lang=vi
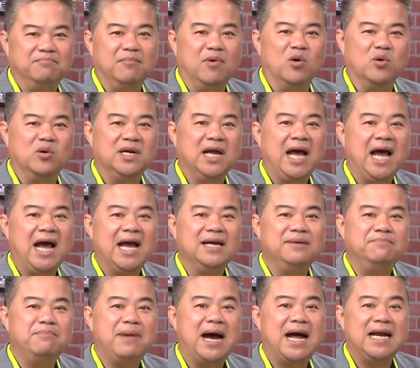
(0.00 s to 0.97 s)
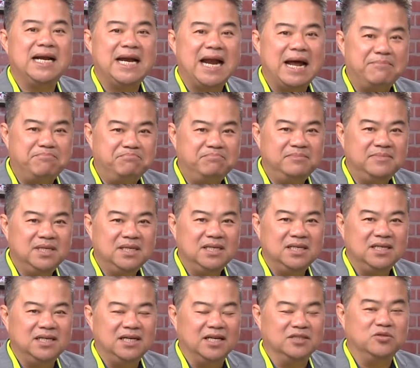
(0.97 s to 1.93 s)
1235
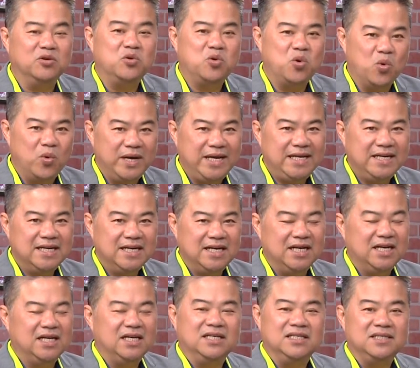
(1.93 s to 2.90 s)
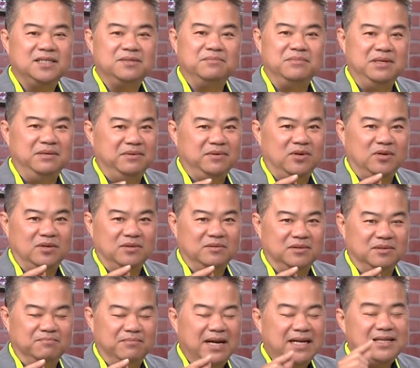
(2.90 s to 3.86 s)
Ừ. là số cuối mình
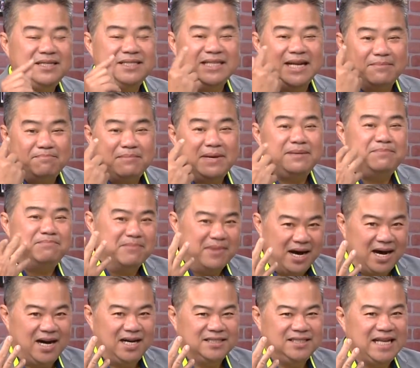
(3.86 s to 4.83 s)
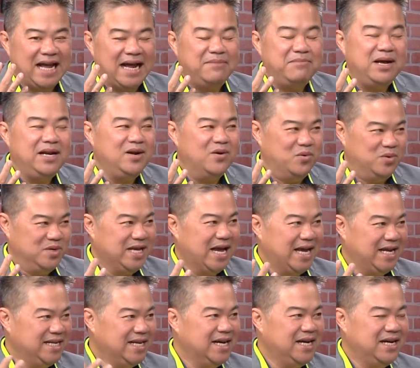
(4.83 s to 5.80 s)
mắt nhắm mắt mở sáng mới ngủ
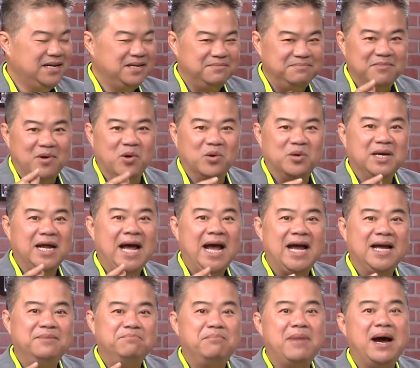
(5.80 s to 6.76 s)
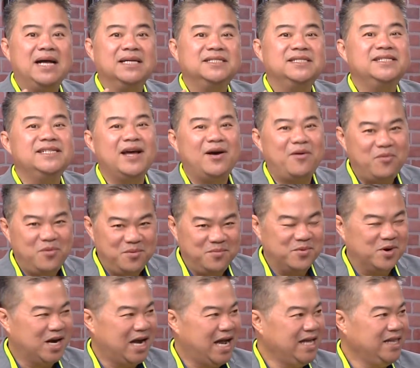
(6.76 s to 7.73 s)
dậy nha một hai ba sáu
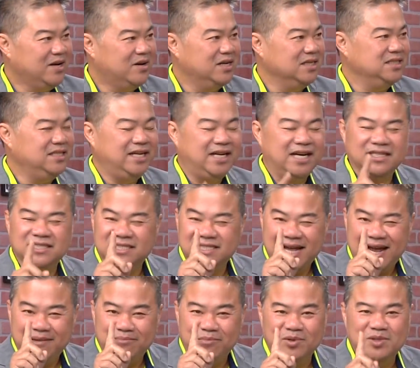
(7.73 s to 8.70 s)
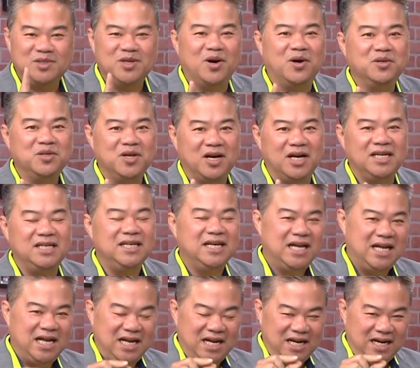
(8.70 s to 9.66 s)
một cái thôi dạ, chỉ cần sai xong. một số thôi
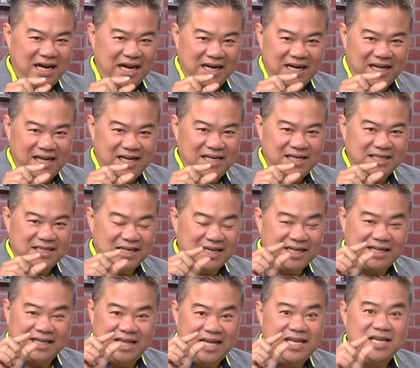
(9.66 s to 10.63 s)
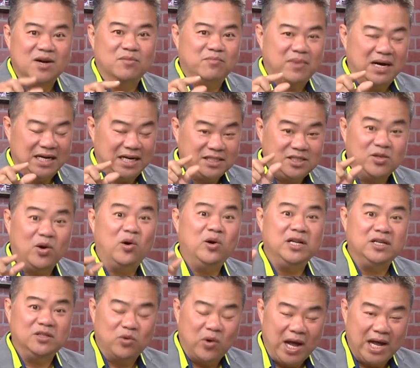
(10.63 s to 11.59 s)
là cái thí dụ mà cái số
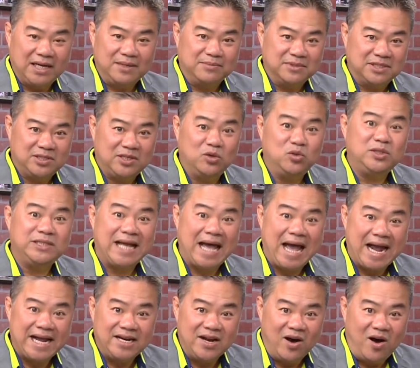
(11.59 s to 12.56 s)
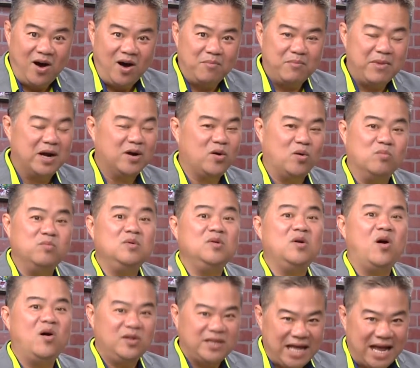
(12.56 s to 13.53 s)
điện thoại số sai đó mà cũng
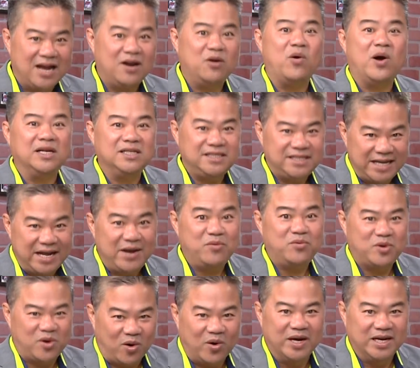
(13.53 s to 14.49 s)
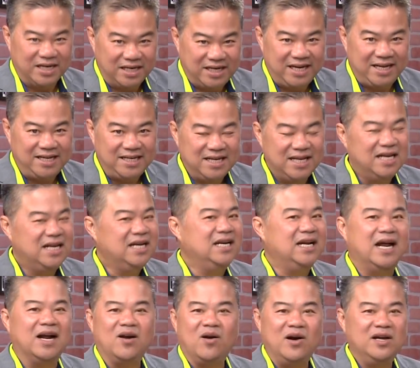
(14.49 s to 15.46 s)
có tài khoản gieo rồi ừ, nữa đi ừ.
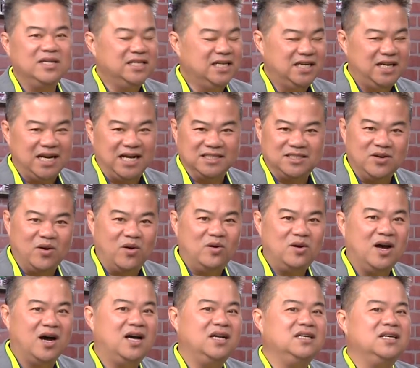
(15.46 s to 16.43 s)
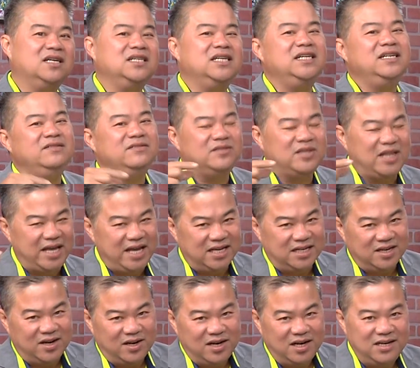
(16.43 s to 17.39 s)
là coi như là số đó nó đi
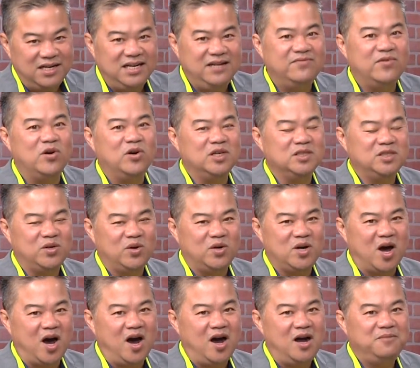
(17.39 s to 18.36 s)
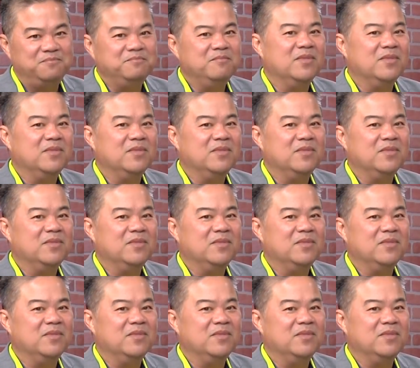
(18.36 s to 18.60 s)
tiền đó nó đi vô cái Đúng số đó